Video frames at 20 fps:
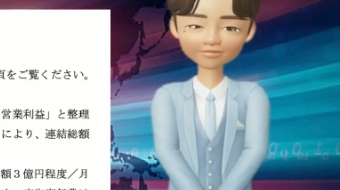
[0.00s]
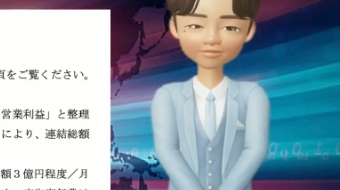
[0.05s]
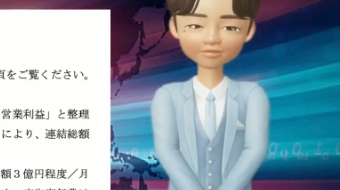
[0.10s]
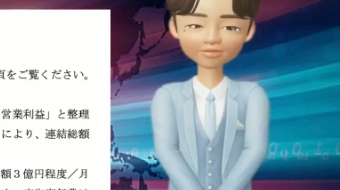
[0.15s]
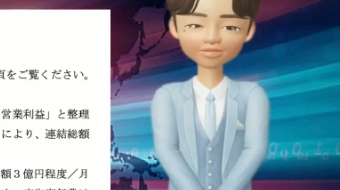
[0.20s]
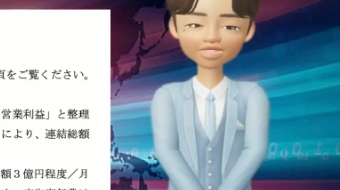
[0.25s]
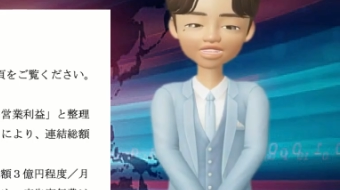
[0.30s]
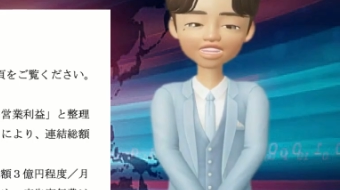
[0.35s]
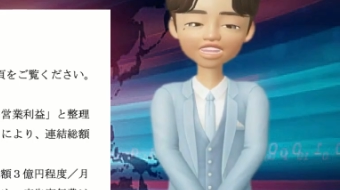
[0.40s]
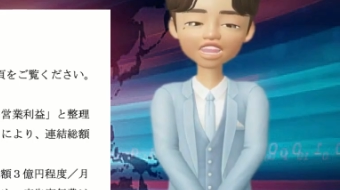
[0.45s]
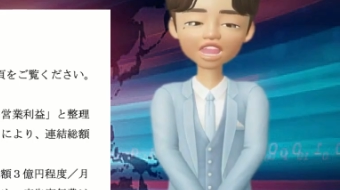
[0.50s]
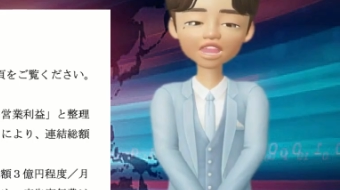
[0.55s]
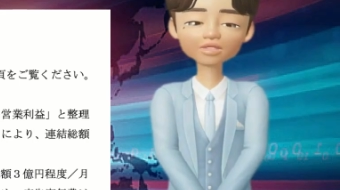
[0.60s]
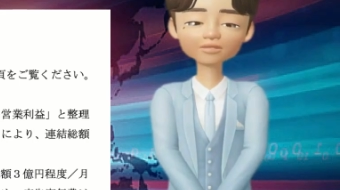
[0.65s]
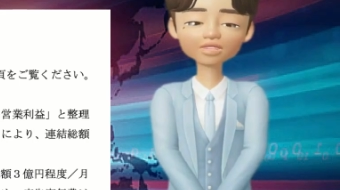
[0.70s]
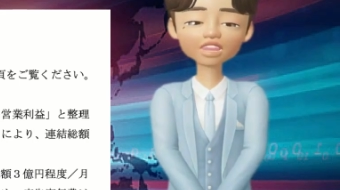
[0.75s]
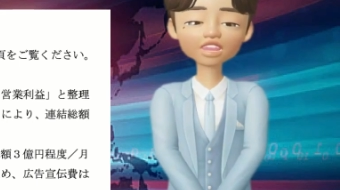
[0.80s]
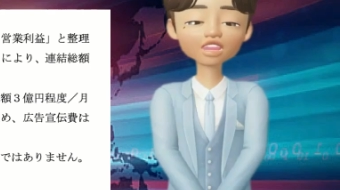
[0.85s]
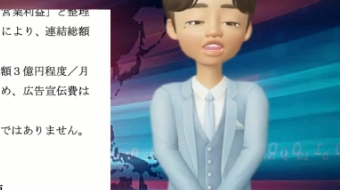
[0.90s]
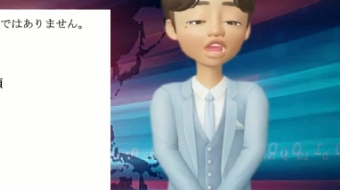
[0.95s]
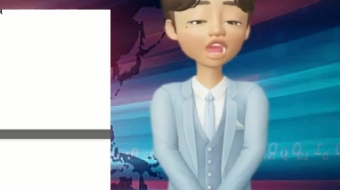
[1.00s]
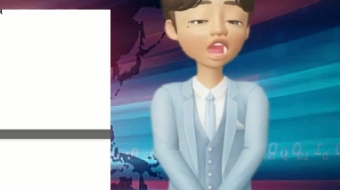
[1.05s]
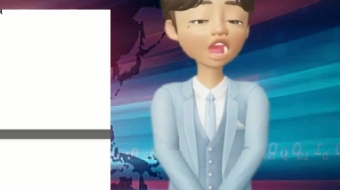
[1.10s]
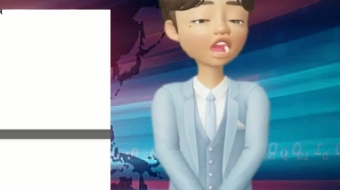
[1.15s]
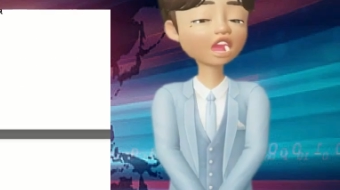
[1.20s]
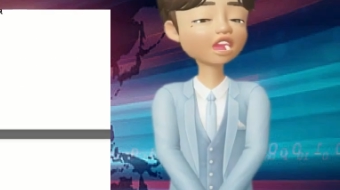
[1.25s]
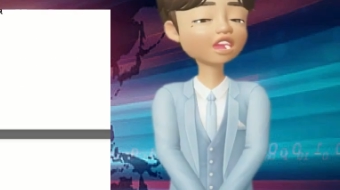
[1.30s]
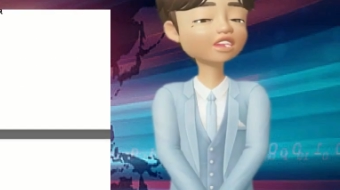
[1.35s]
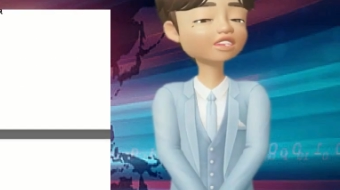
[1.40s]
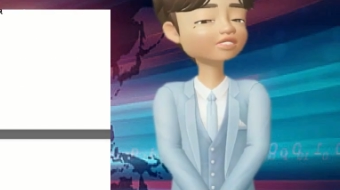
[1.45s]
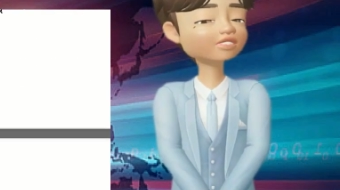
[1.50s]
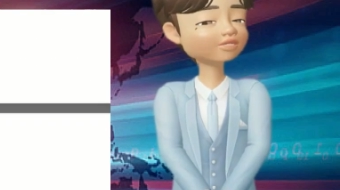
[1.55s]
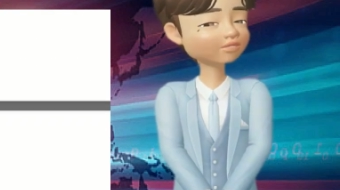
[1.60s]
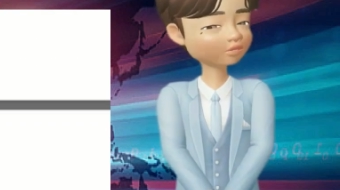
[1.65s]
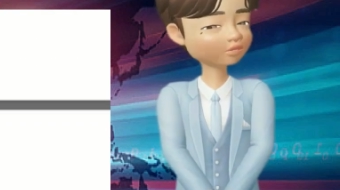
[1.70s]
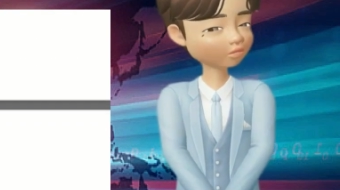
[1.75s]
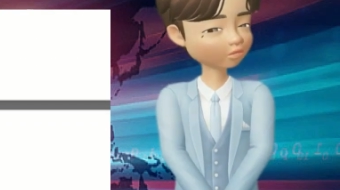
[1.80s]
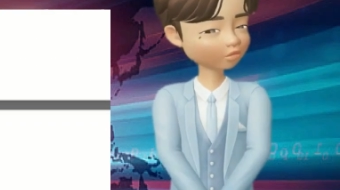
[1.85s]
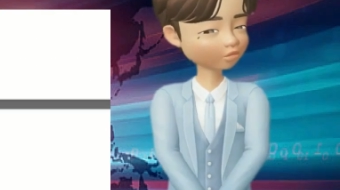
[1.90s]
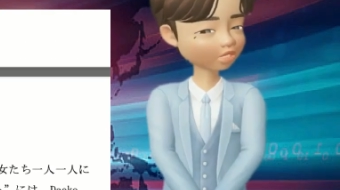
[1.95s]
で、えー、まあ、ここに、ま
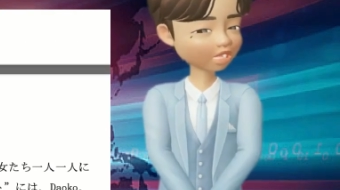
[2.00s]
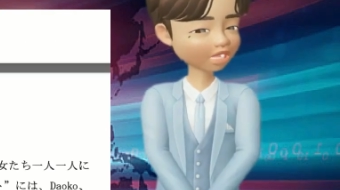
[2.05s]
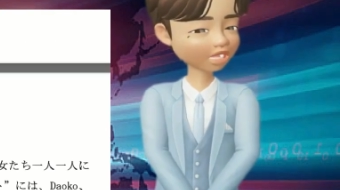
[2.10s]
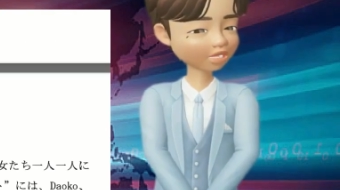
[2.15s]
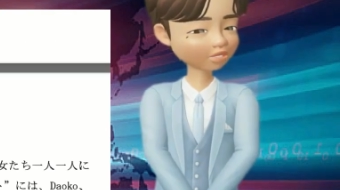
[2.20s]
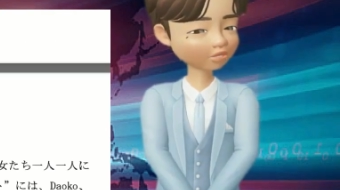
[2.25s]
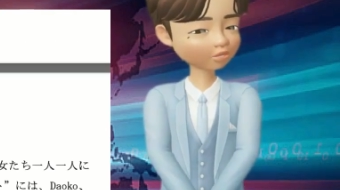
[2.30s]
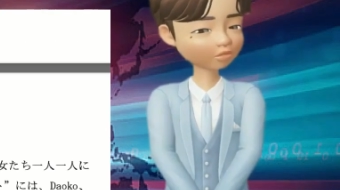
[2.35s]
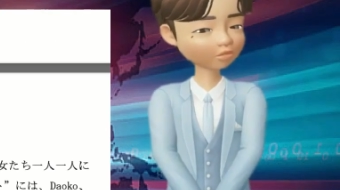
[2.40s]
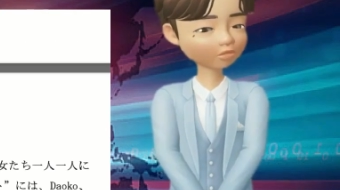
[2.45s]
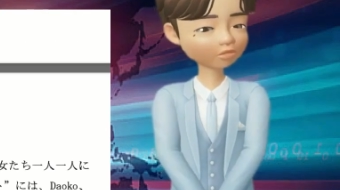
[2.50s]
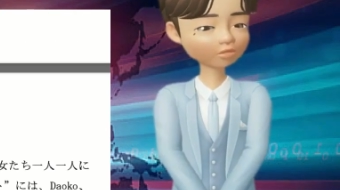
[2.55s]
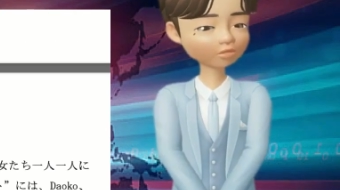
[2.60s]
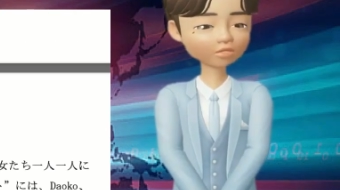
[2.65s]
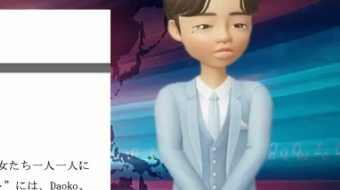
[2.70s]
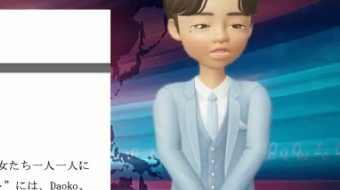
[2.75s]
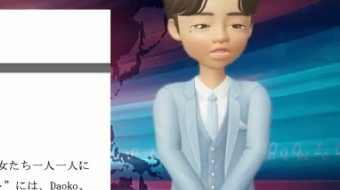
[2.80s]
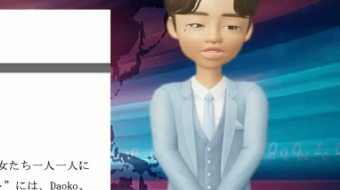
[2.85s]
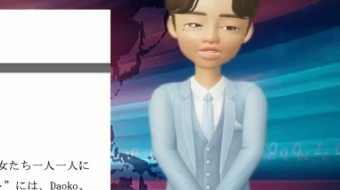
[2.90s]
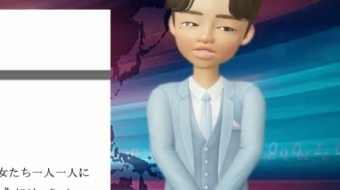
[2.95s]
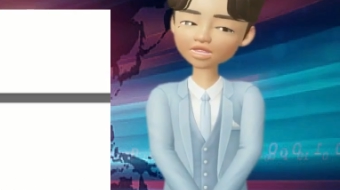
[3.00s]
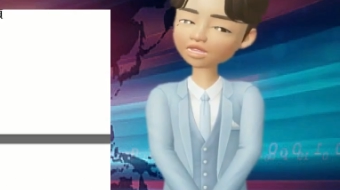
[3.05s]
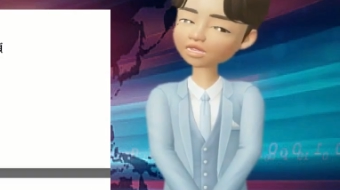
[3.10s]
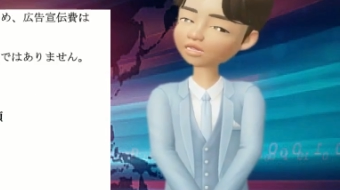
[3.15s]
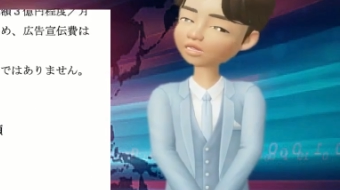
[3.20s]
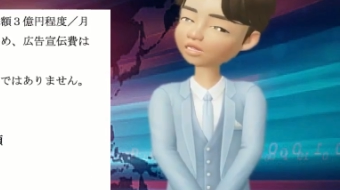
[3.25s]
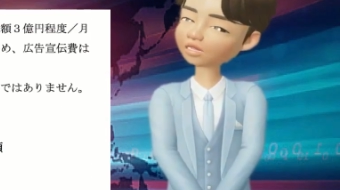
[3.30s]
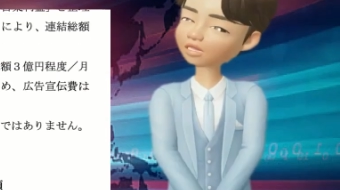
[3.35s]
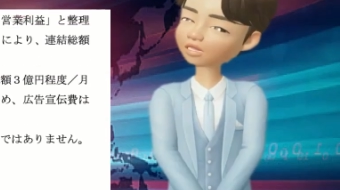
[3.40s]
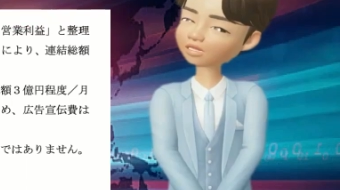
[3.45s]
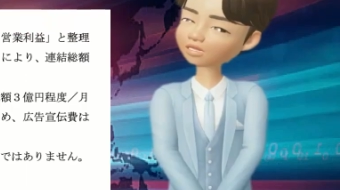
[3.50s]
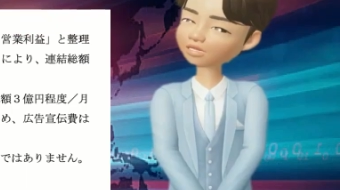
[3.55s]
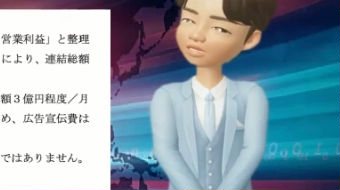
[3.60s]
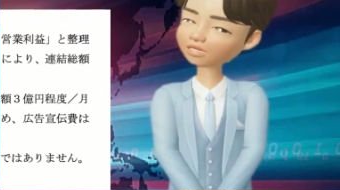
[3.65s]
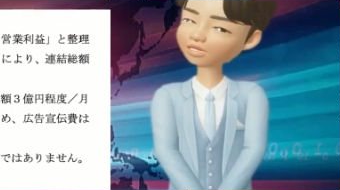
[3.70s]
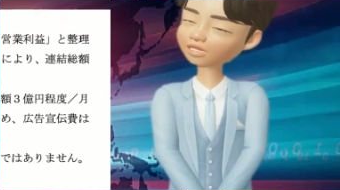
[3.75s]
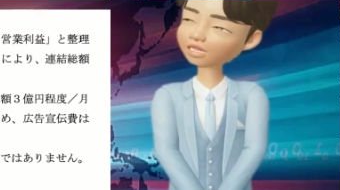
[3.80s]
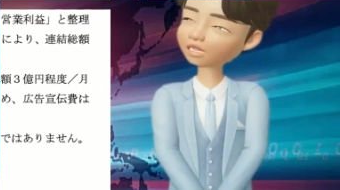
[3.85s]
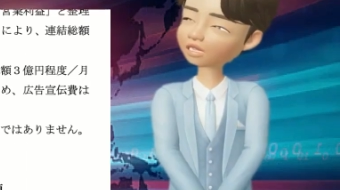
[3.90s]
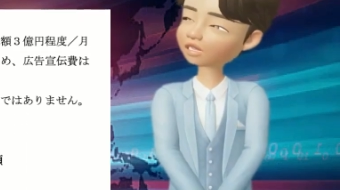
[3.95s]
あ、細かい説明というかね、
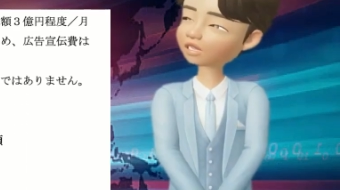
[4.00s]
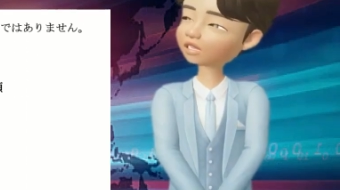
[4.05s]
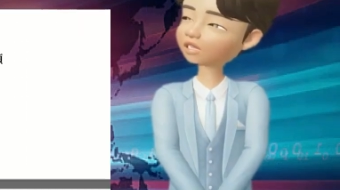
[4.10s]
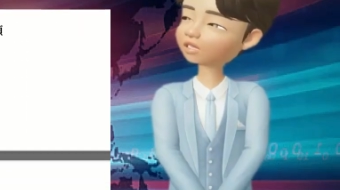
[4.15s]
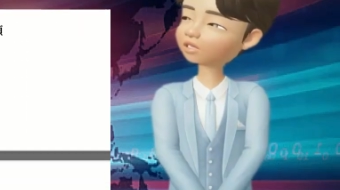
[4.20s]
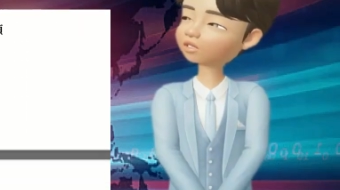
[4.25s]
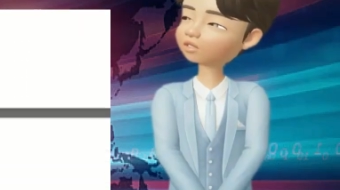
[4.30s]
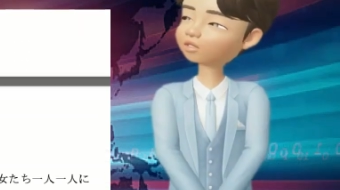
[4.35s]
あの、